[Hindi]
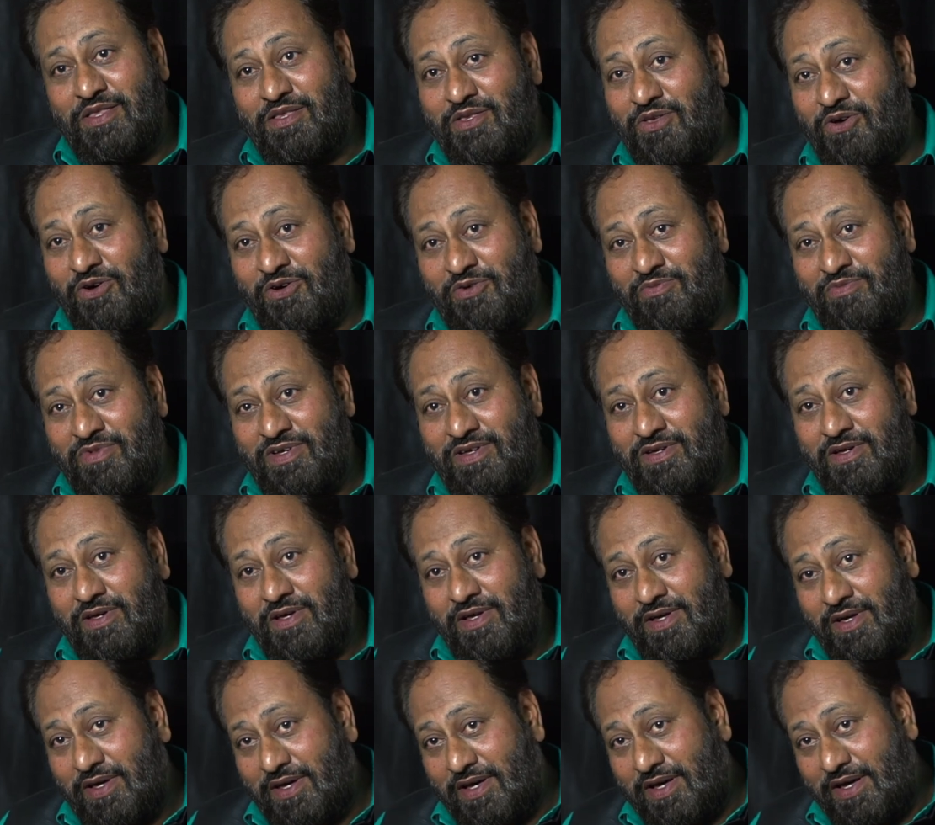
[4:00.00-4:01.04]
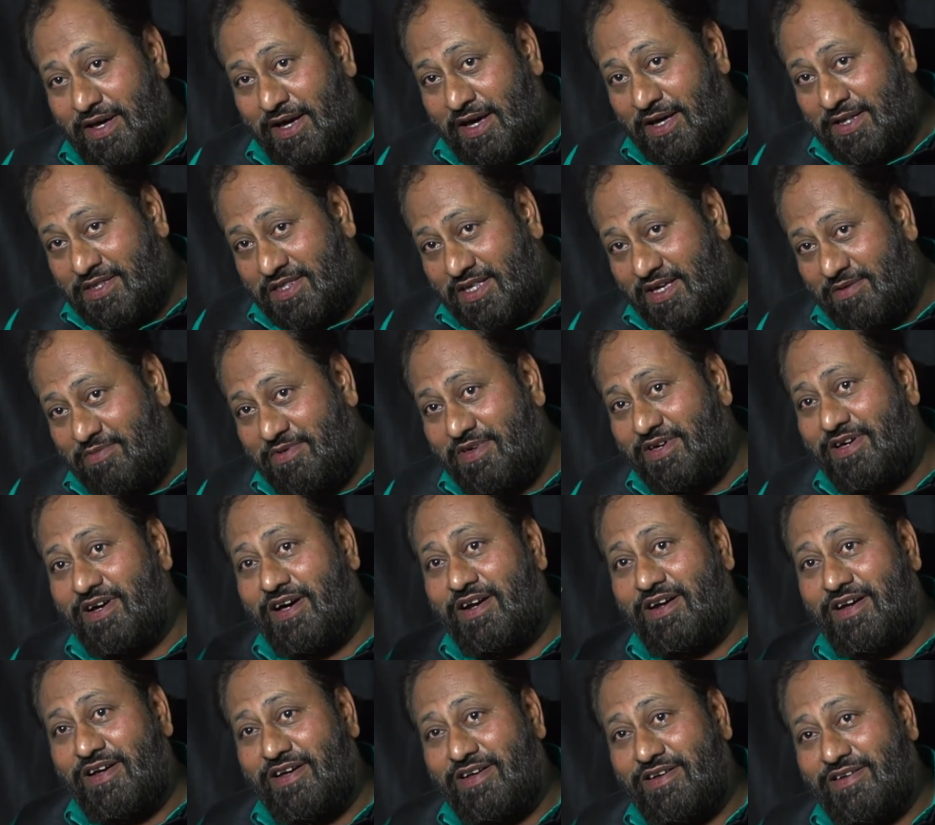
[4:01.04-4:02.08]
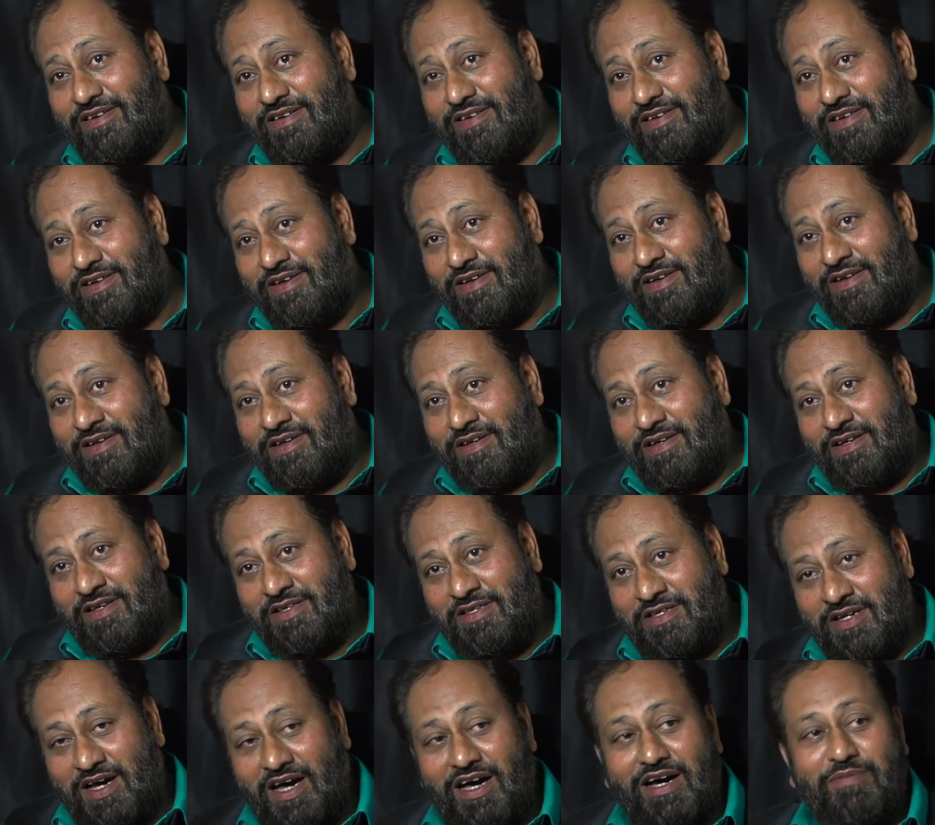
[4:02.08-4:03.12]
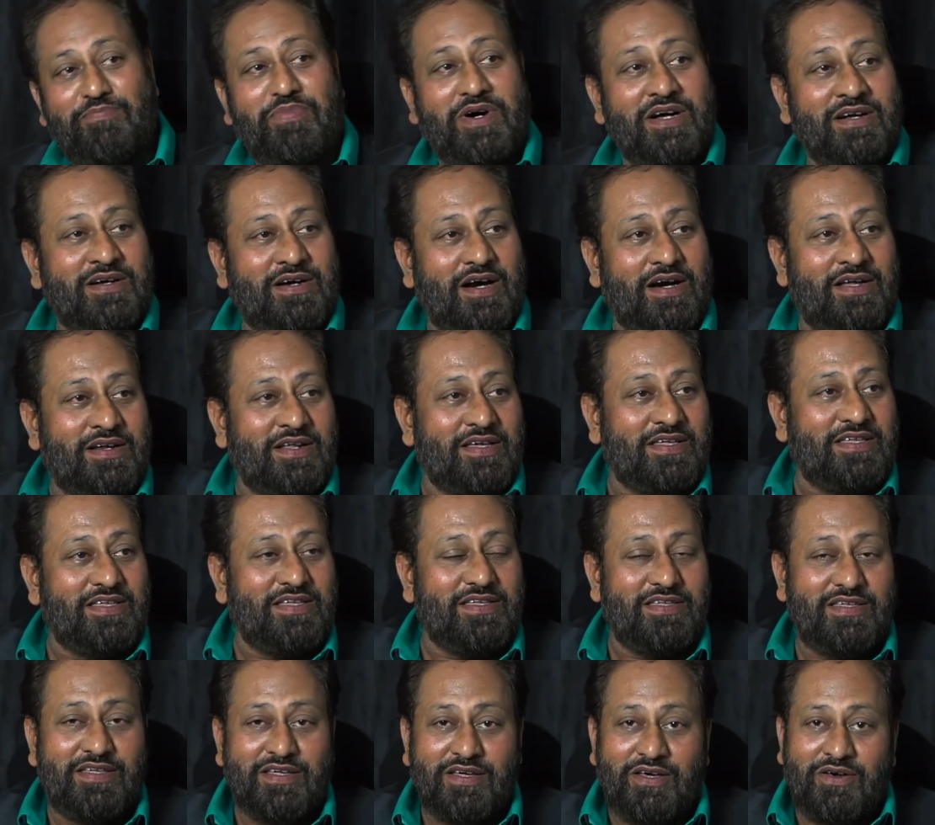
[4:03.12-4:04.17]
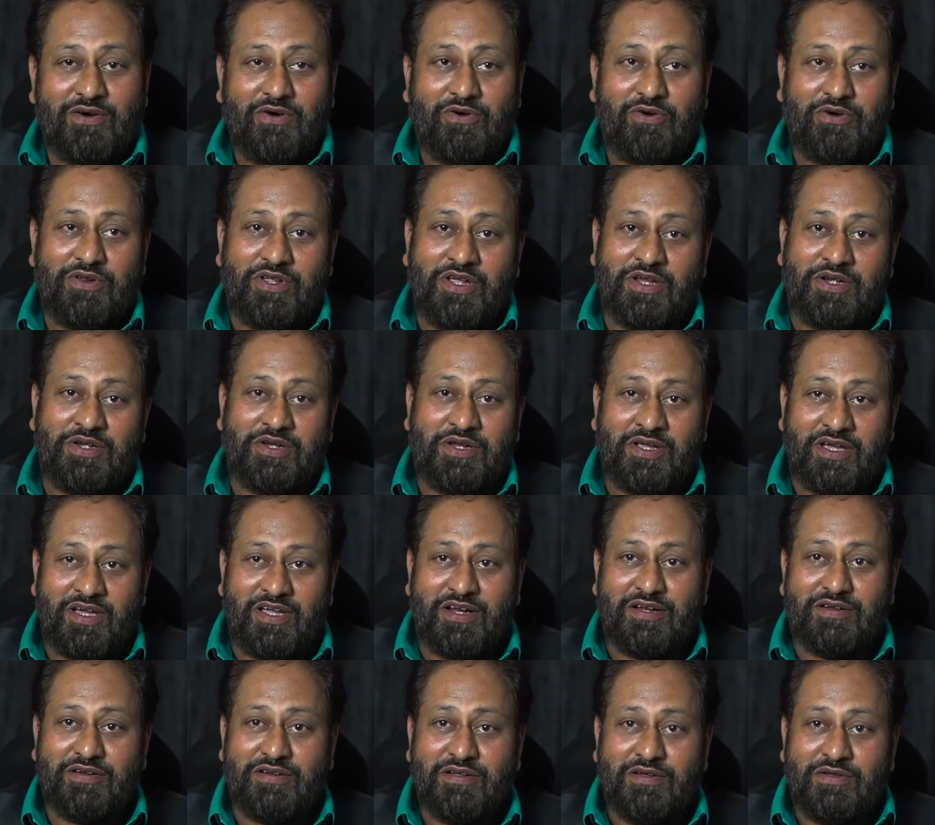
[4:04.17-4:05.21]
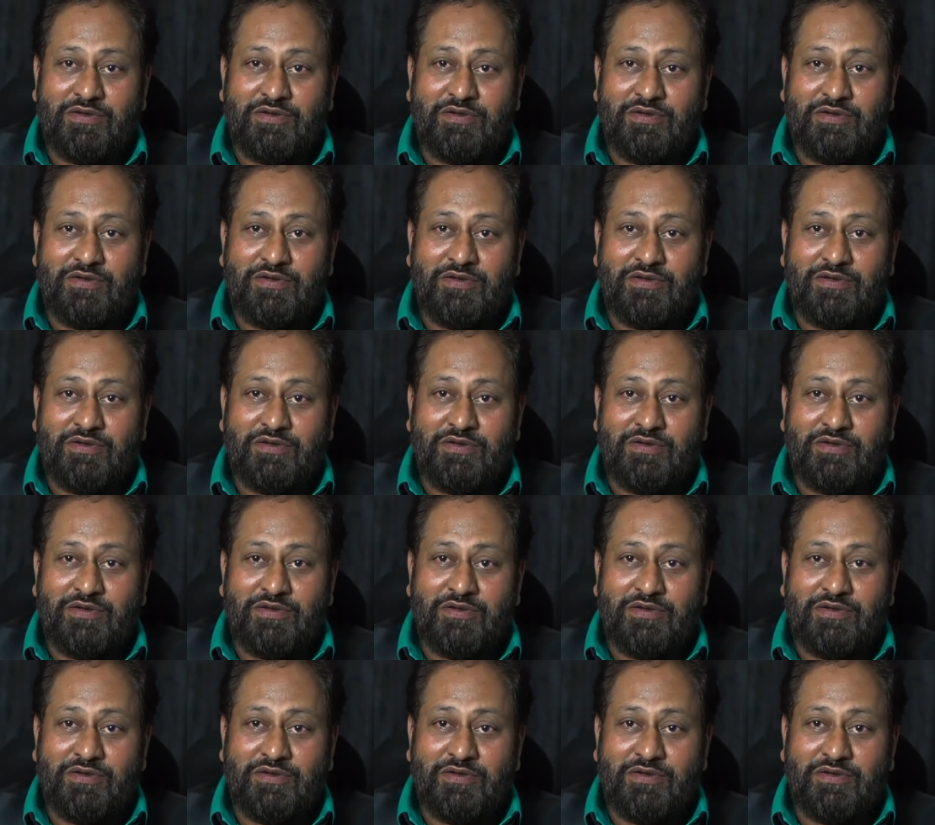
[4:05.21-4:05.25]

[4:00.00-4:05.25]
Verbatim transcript: इस दौर में ऐसे भी घर हैं जहाँ पंखा नहीं और ये शेर